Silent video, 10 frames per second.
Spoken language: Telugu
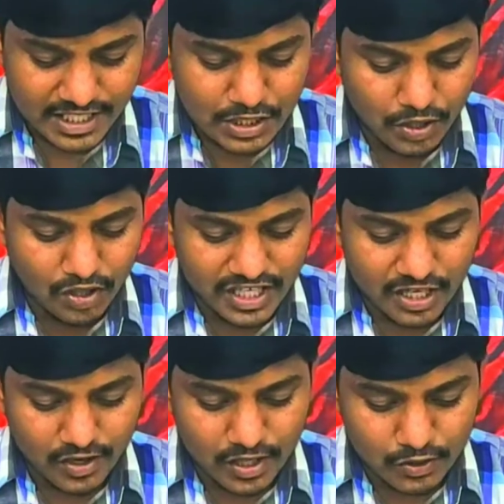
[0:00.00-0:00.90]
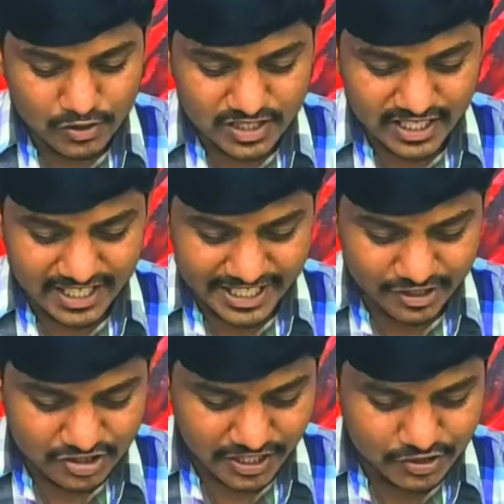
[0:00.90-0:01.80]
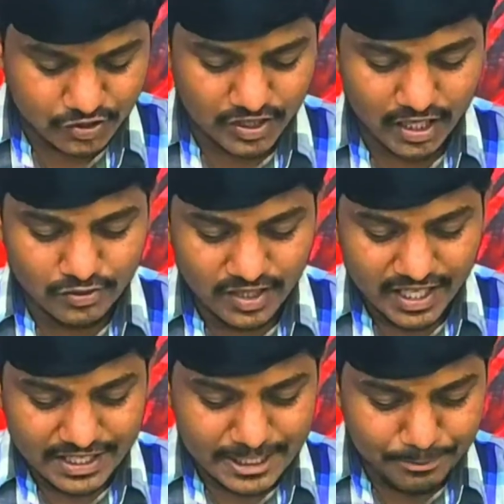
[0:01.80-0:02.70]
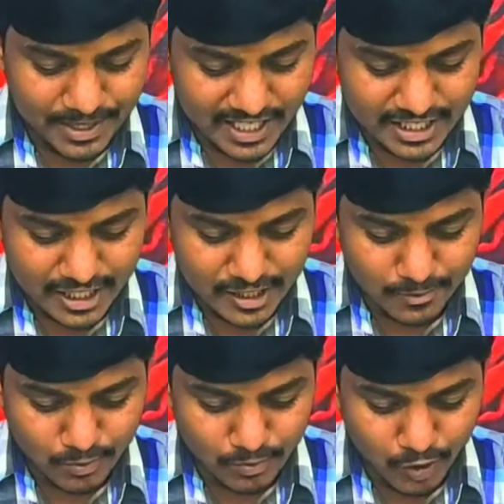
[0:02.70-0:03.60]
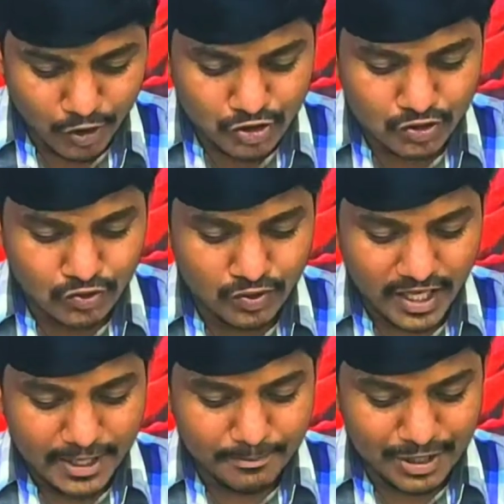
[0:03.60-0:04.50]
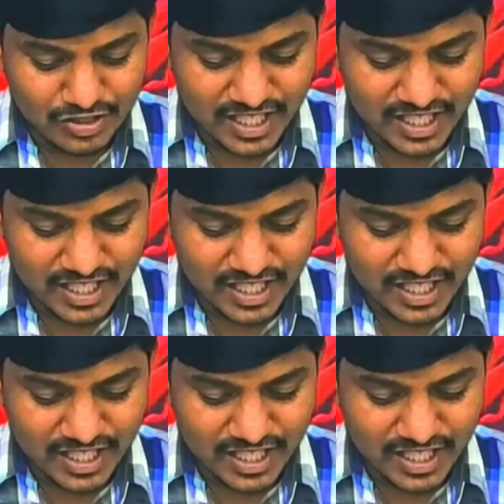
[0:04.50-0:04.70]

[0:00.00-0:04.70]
ఇదిగో నేను ఒక నూతన క్రియను చేయిస్తున్నాను ఇప్పుడు అది మొలుచును మీరు